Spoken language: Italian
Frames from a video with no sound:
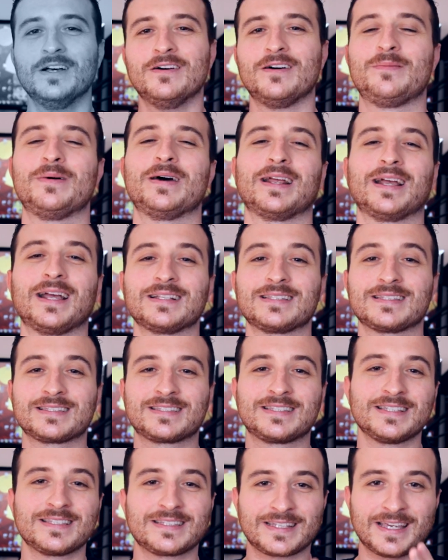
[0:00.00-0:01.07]
Vabbè ragazzi
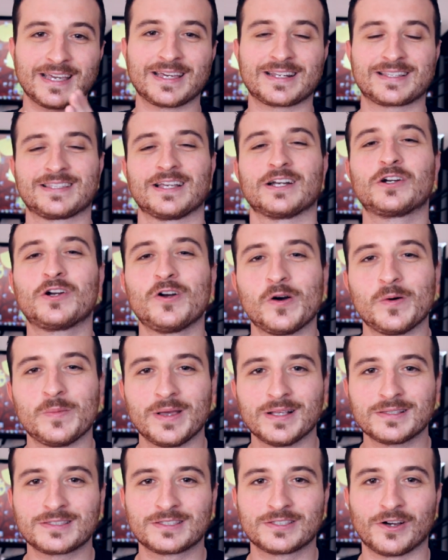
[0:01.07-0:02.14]
si scherza
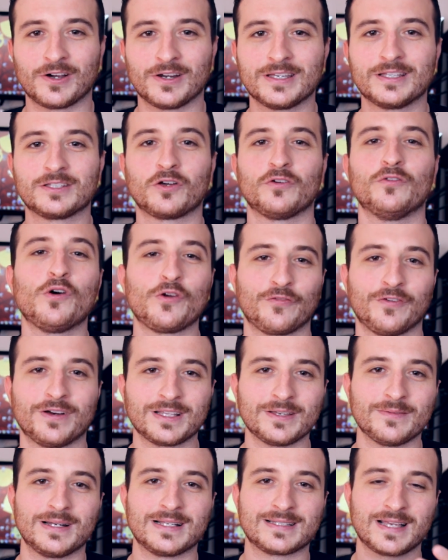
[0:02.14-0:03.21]
come al solito, voi
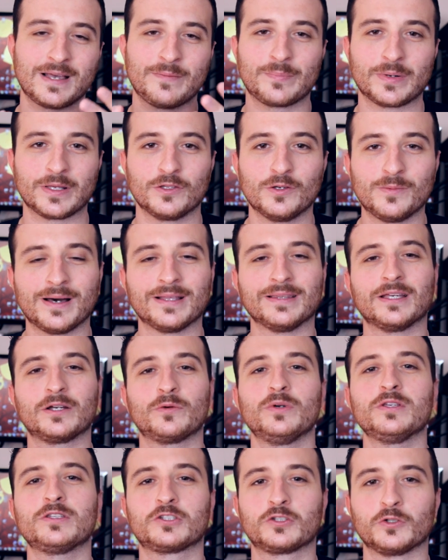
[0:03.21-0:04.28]
fatemele sempre le domande
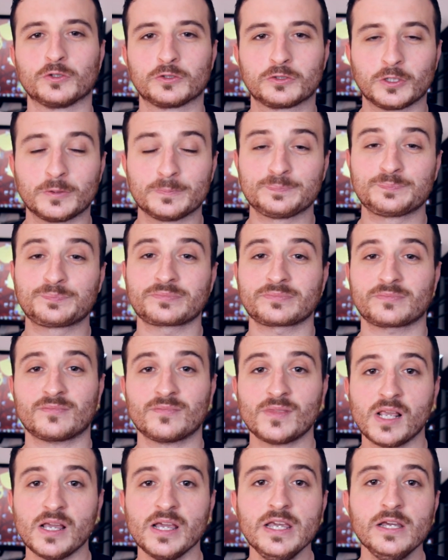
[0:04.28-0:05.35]
qui sotto
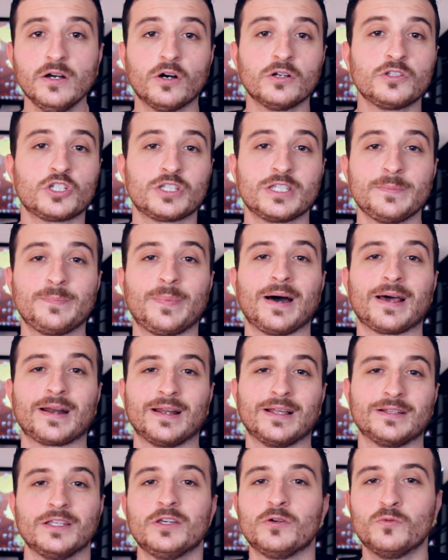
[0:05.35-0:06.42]
oggi si
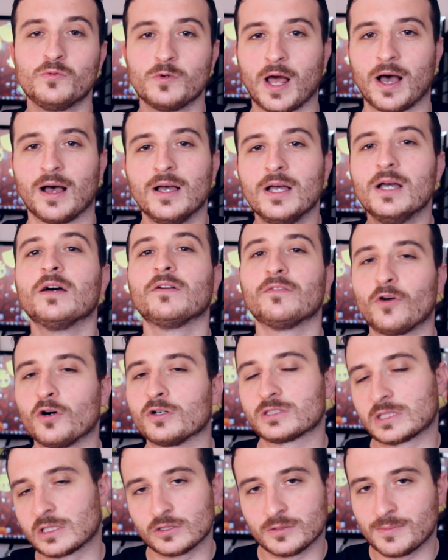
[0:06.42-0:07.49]
parla di una
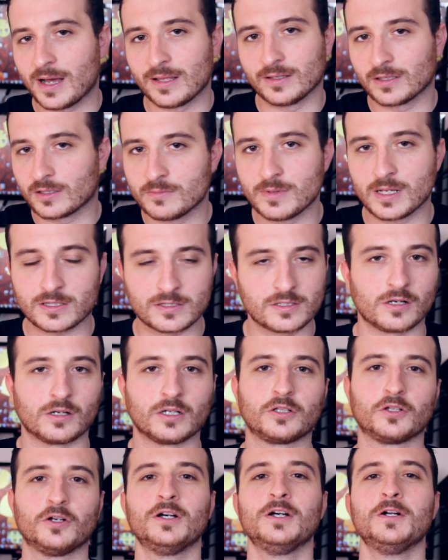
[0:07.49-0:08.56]
vostra domanda come al
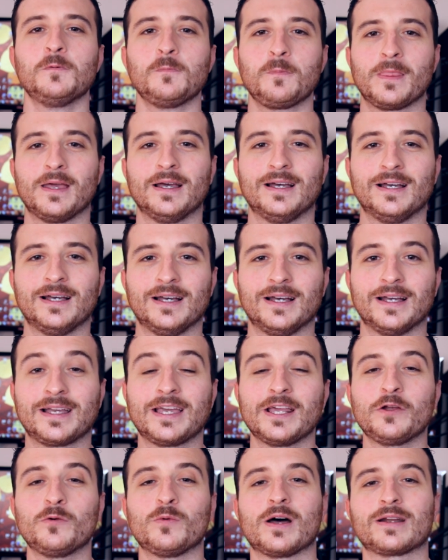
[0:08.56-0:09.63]
solito eh,
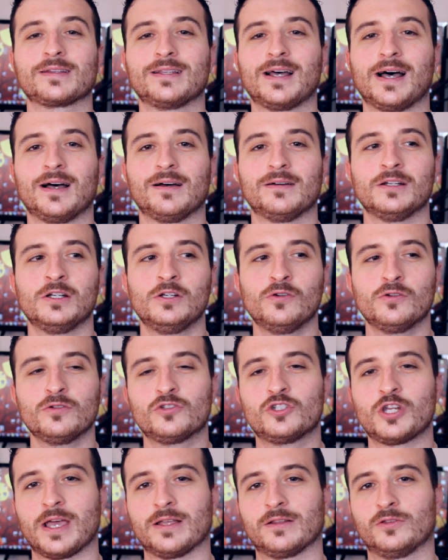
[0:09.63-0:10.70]
che riguarda
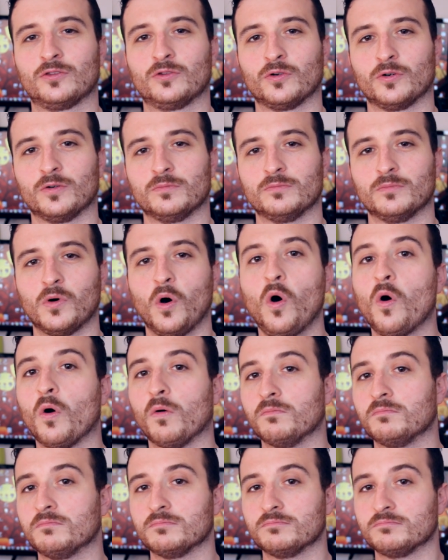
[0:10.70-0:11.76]
l'oggetto
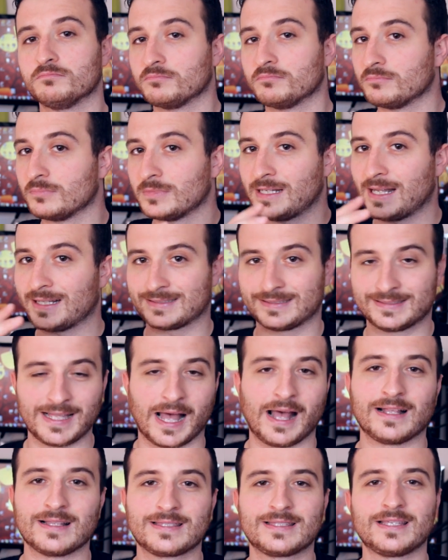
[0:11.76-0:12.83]
o la
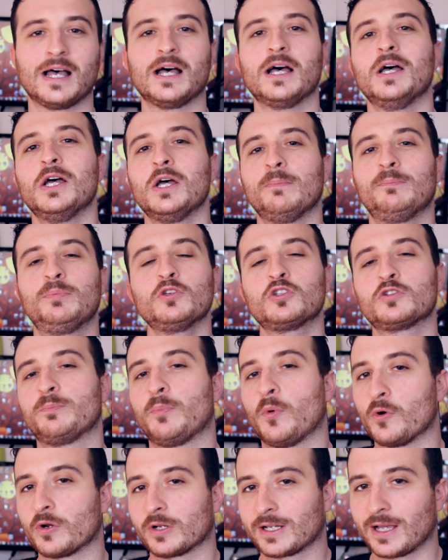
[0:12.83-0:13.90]
stanza più
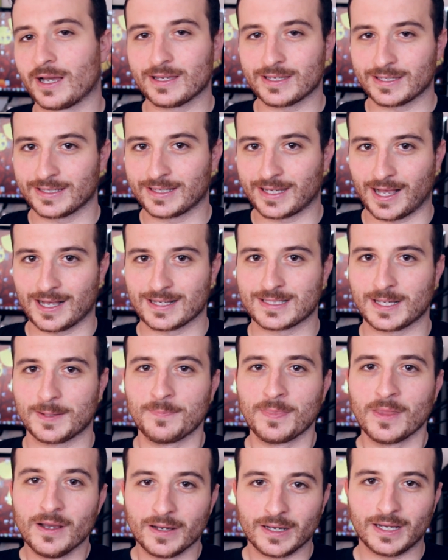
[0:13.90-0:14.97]
sporca in casa.
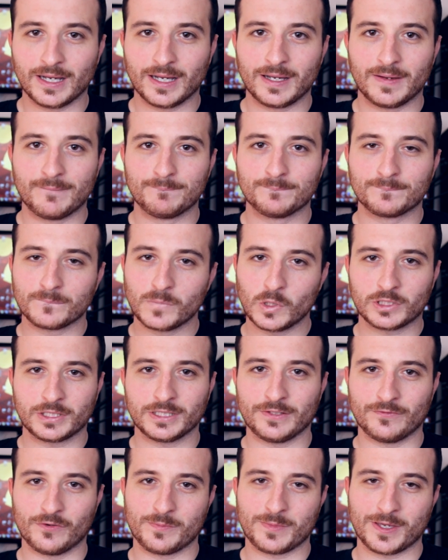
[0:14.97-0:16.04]
Eh, molti
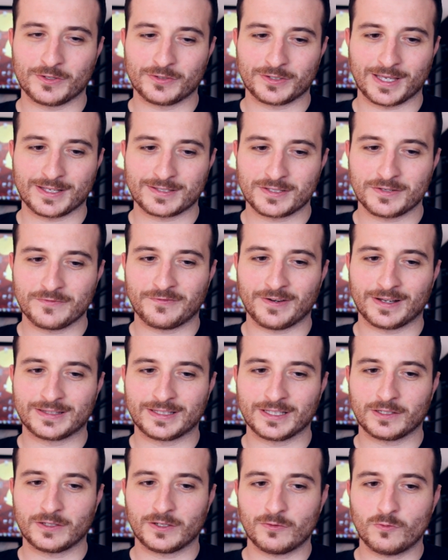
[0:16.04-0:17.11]
di voi mi hanno chiesto
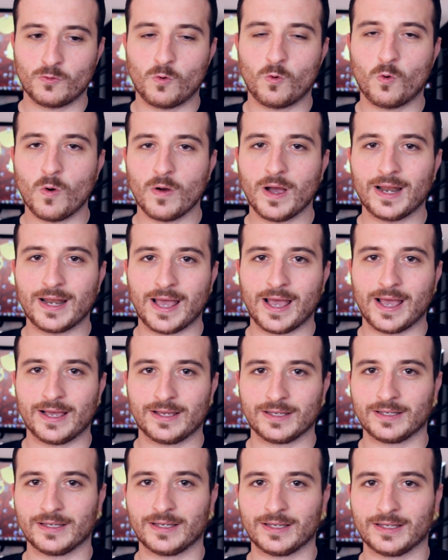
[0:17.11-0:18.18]
infatti qual è
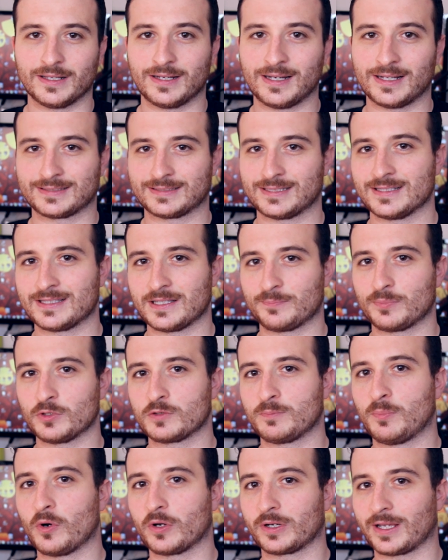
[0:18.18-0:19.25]
la stanza più
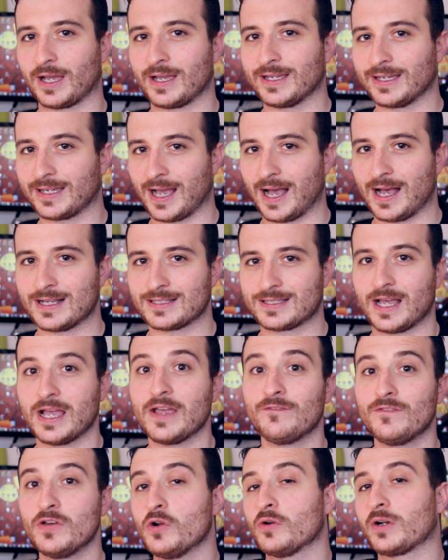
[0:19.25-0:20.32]
sporca in casa
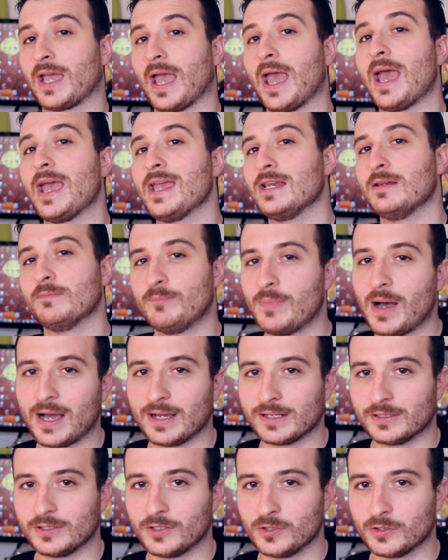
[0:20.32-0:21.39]
è vero che è il
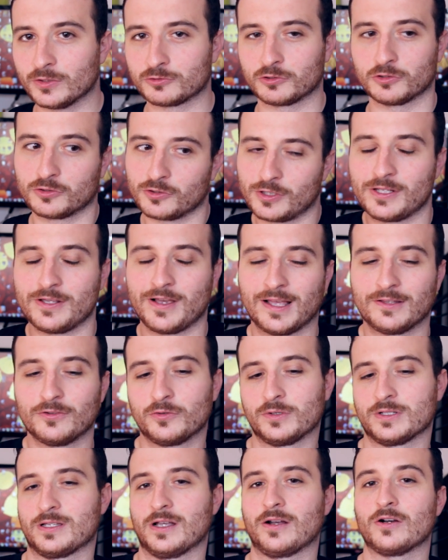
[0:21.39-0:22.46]
bagno sottolineando
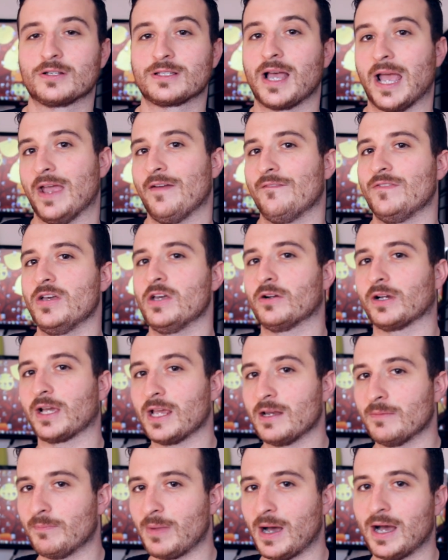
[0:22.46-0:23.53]
questa cosa è vero che
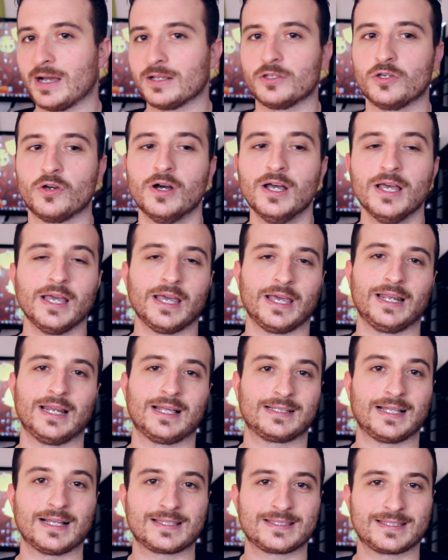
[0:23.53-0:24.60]
il bagno e
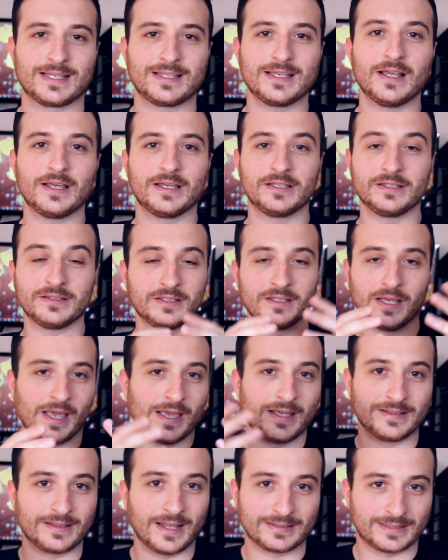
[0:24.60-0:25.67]
la tazza
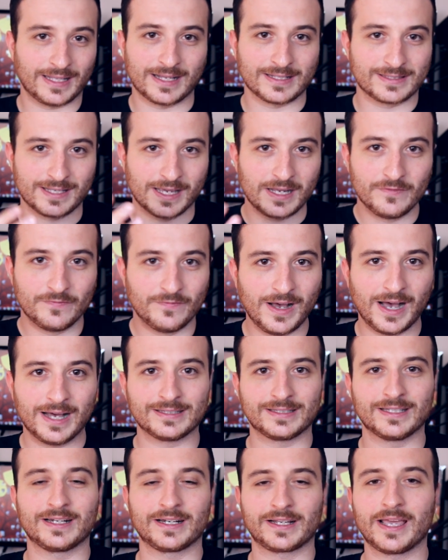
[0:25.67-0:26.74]
e la tazza il
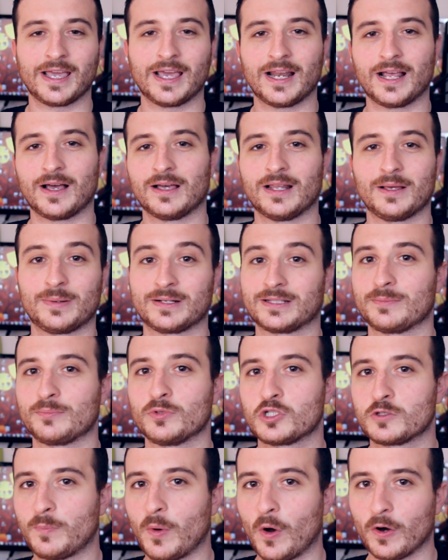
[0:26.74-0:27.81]
water che è la, la parte
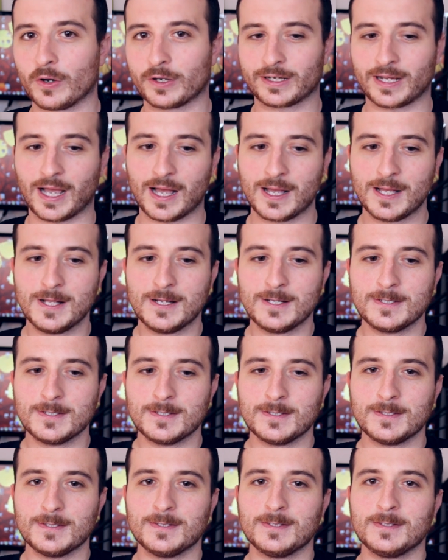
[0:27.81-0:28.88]
più sporca
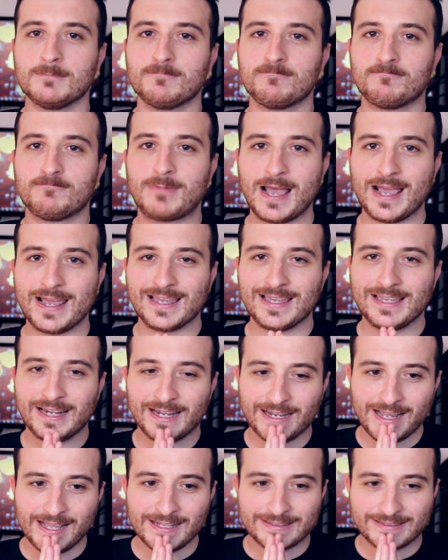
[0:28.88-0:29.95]
beh
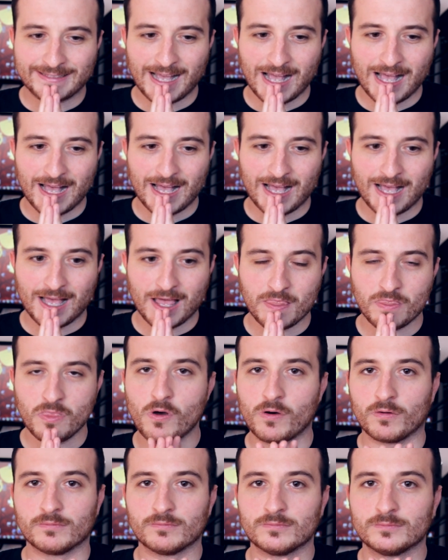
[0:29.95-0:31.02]
in realtà
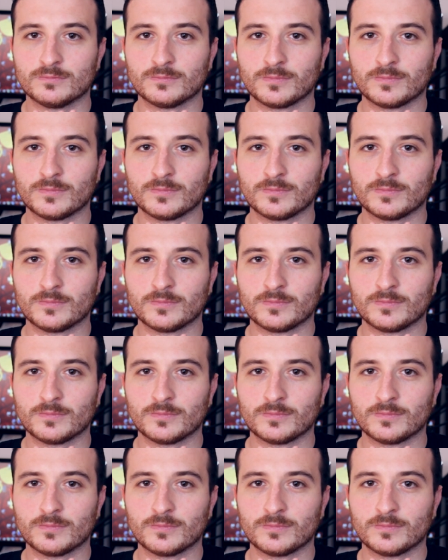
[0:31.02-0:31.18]
no